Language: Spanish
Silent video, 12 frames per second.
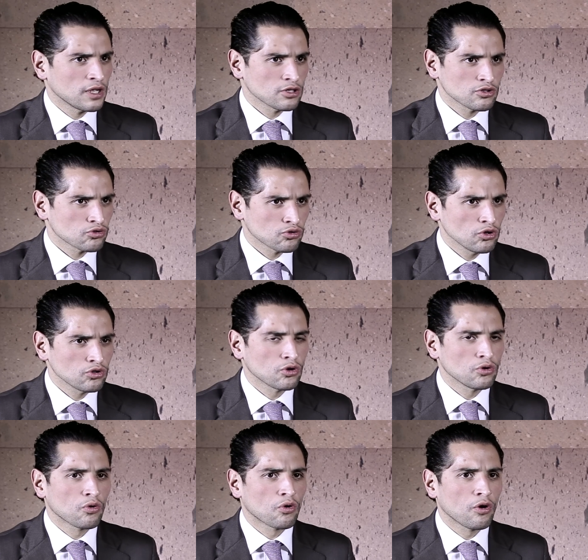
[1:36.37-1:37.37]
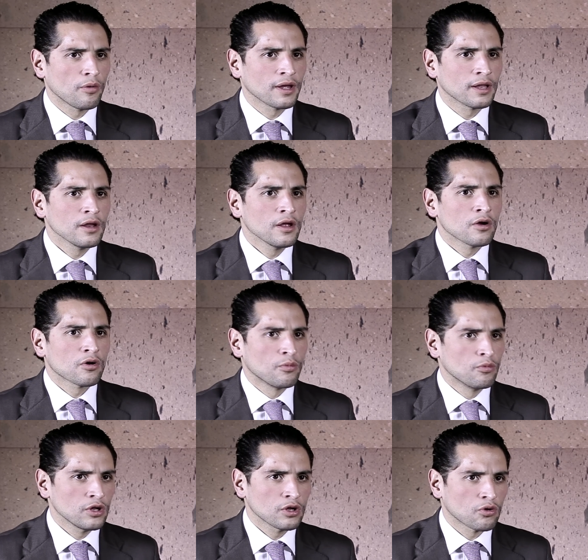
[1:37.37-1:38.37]
Eso soy, soy un joven
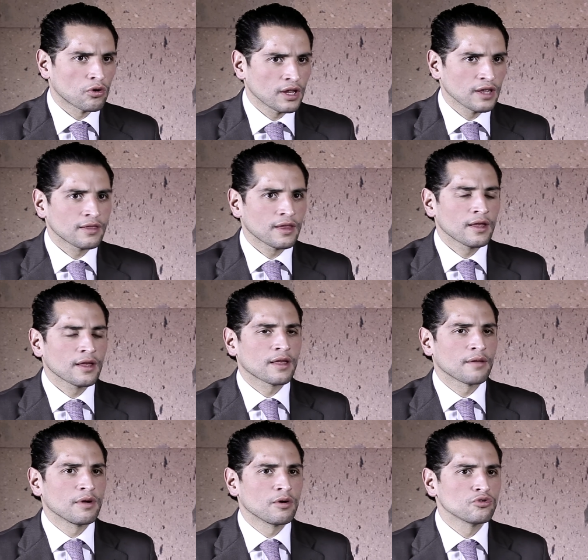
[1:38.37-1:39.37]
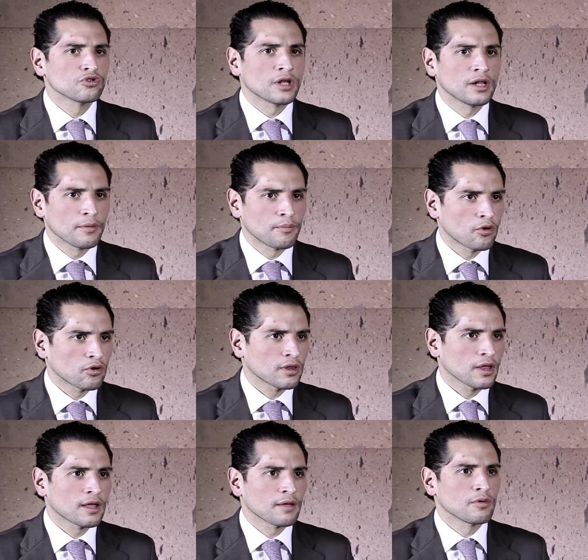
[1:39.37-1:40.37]
común y corriente, que me gusta el
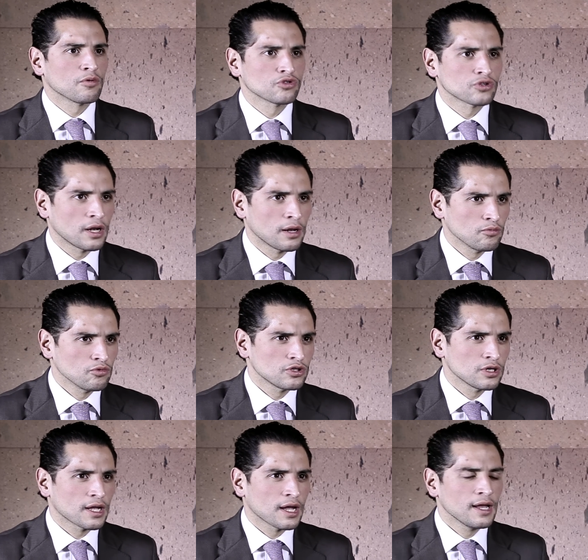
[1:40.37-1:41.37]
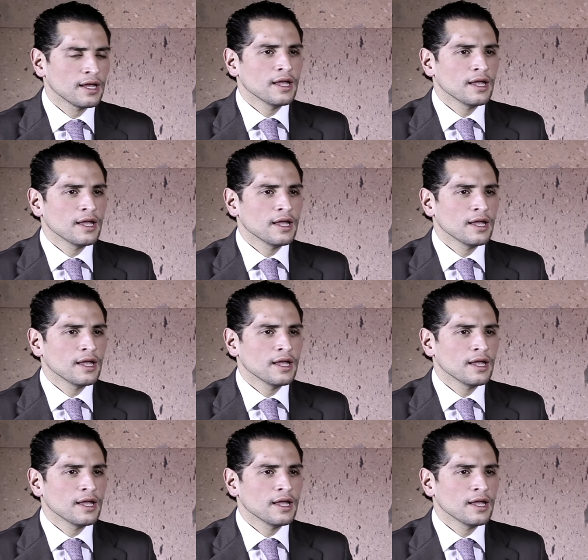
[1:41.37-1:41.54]
deporte, que me gusta la música,